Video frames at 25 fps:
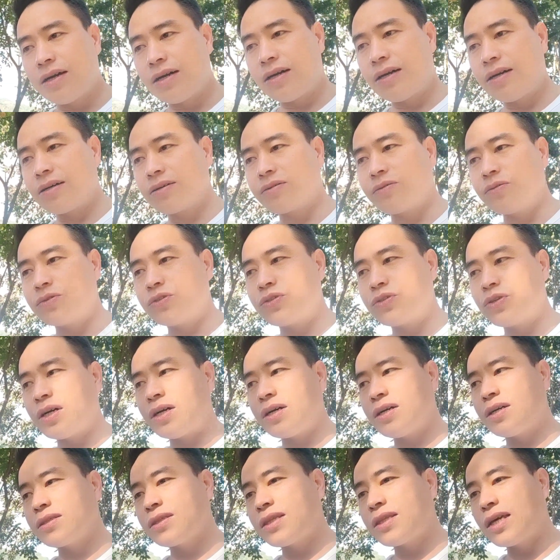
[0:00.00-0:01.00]
của
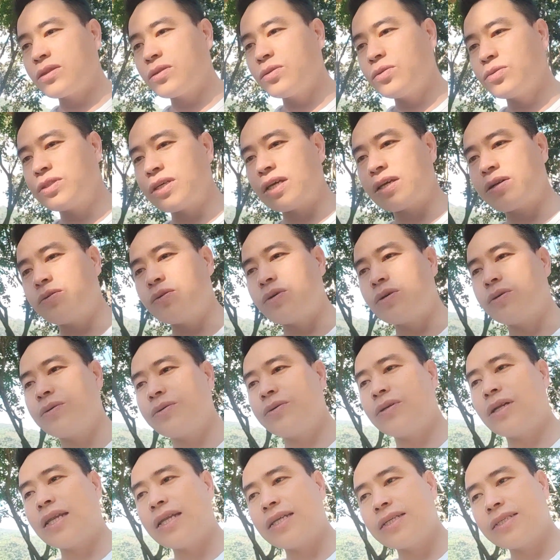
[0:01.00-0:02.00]
cho tết tù chỉ
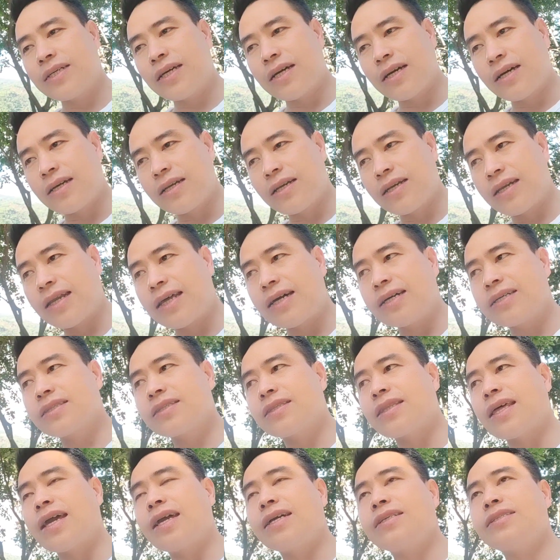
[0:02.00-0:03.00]
cụ lơ
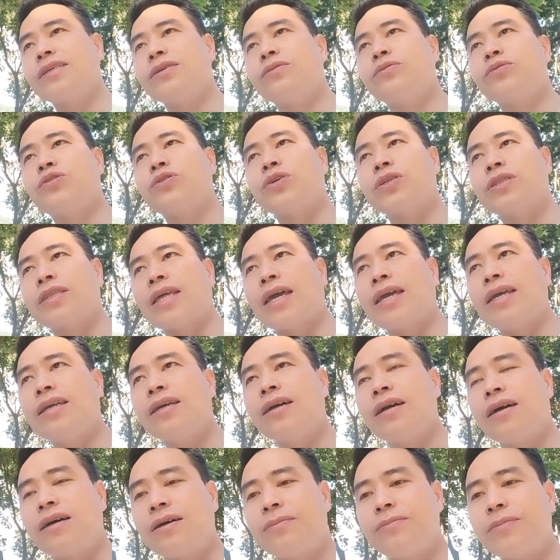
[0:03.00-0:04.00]
té chỉ của cho té
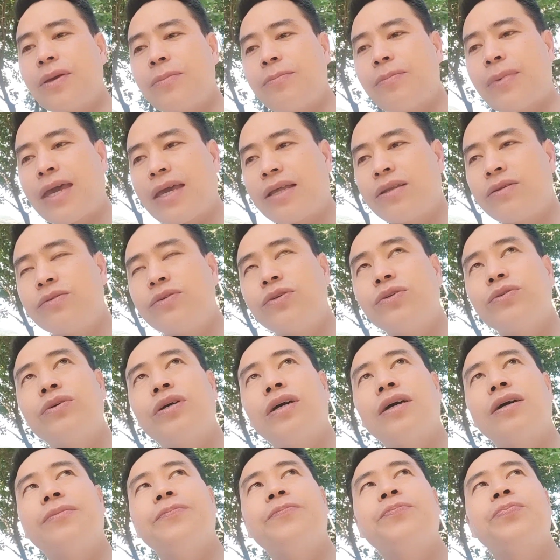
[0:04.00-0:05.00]
comment mê mê lù lù
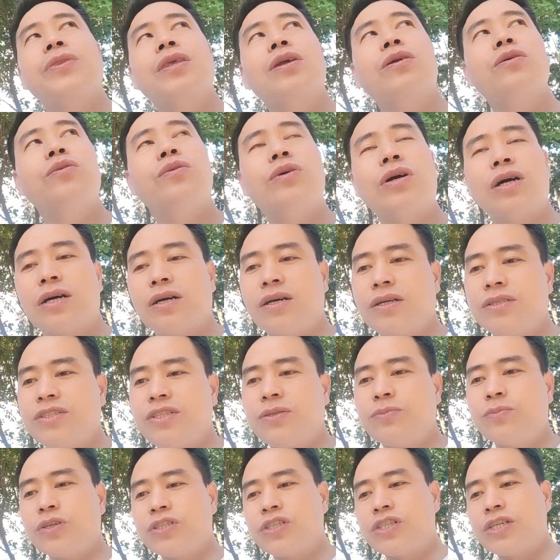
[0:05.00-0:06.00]
ha của họ
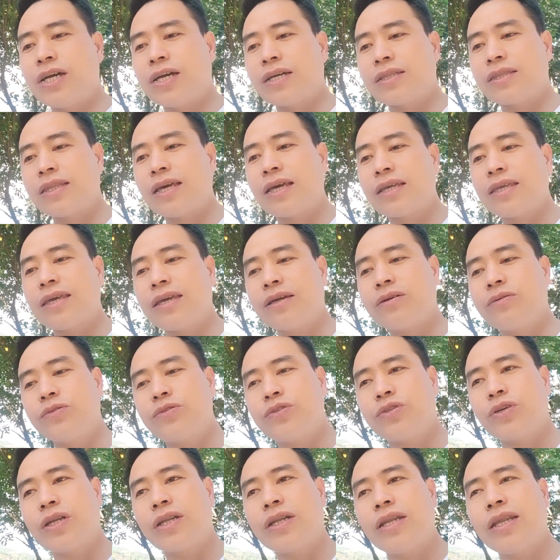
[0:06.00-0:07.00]
chỉ mua xe hợp tế chơi của
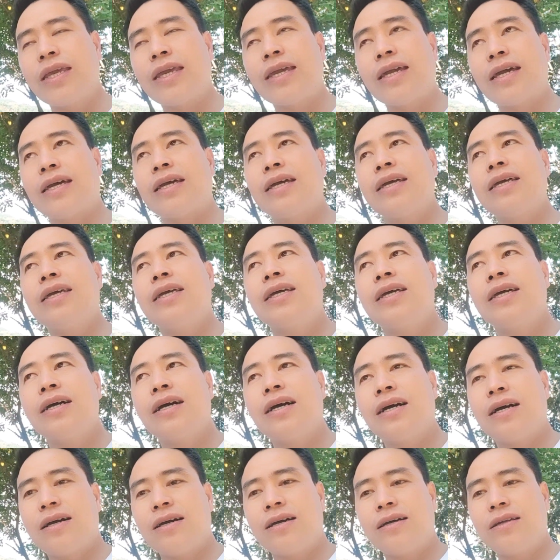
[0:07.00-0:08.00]
chuẩn nia
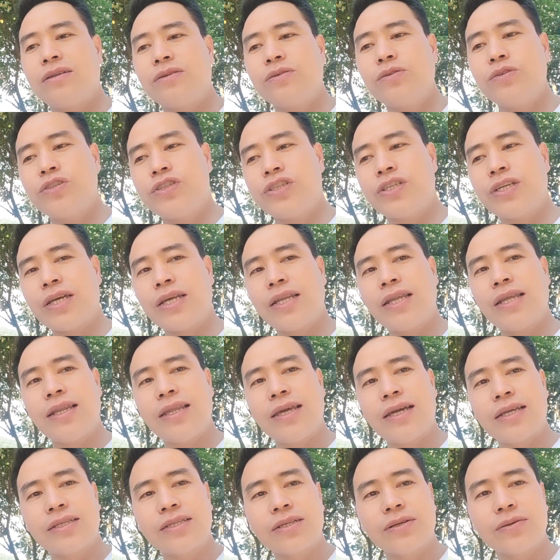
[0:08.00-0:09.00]
à lúc xia lấy
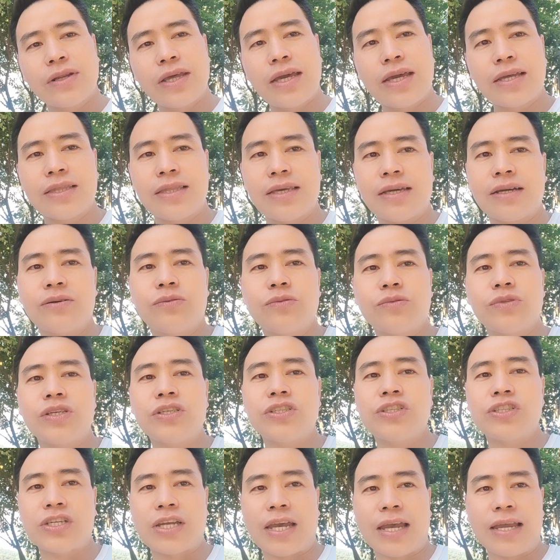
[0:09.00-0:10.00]
lia trong này thì của tí
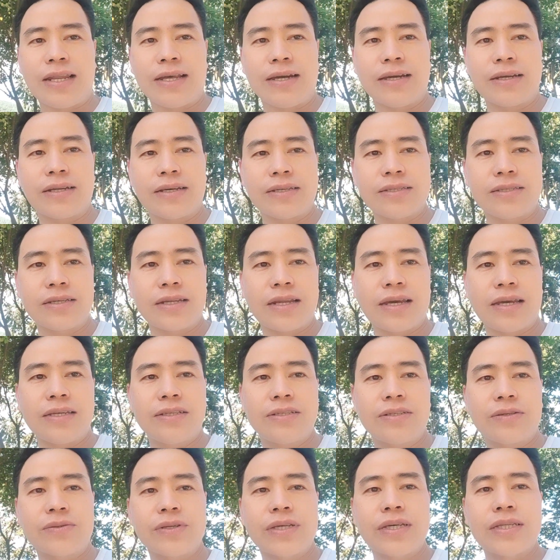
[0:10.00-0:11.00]
sai lại nó sẽ là ít
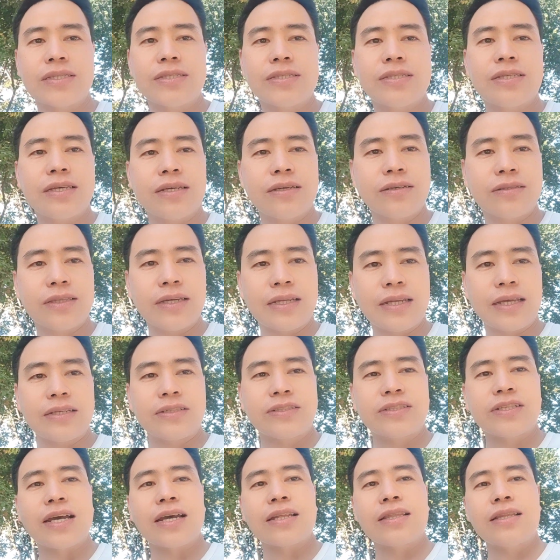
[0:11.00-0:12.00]
trong này chỉ cứ tin nên
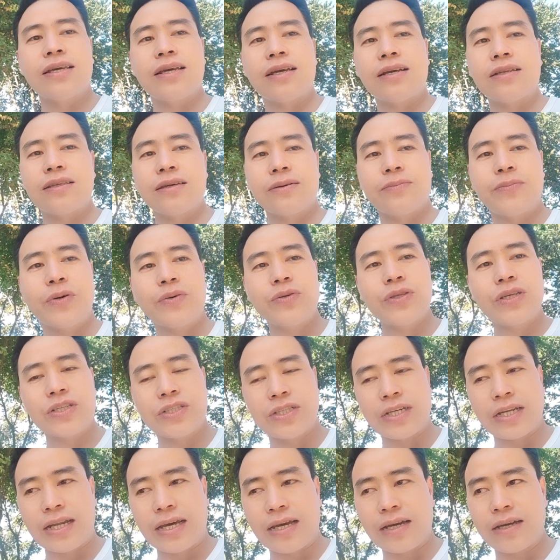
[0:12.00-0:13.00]
trả thia cho phun như
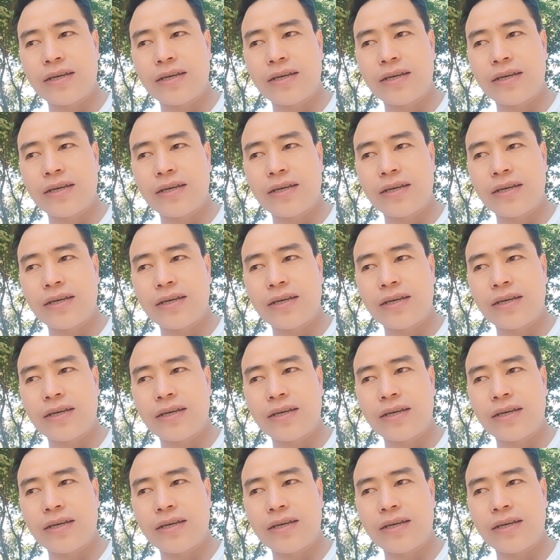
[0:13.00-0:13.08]
sẽ đời